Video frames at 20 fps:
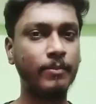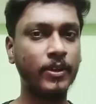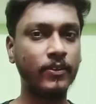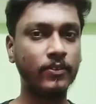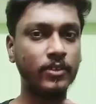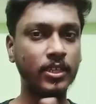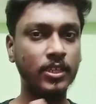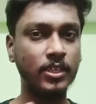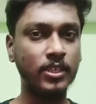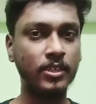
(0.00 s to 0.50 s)
பேர்
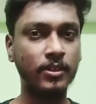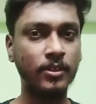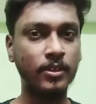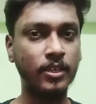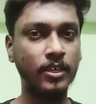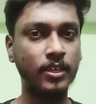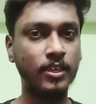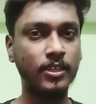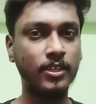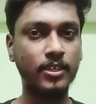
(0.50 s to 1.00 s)
வந்து
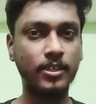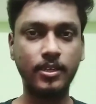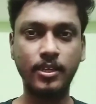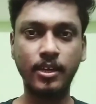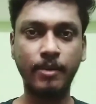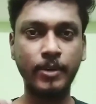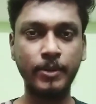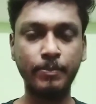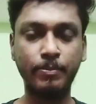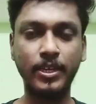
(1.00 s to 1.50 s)

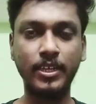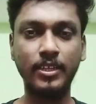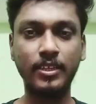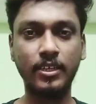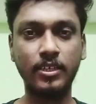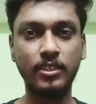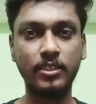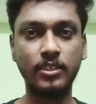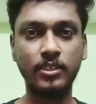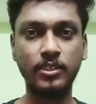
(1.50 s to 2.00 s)
கமெண்ட்
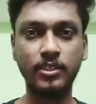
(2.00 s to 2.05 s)
பண்ணியிருந்தாங்க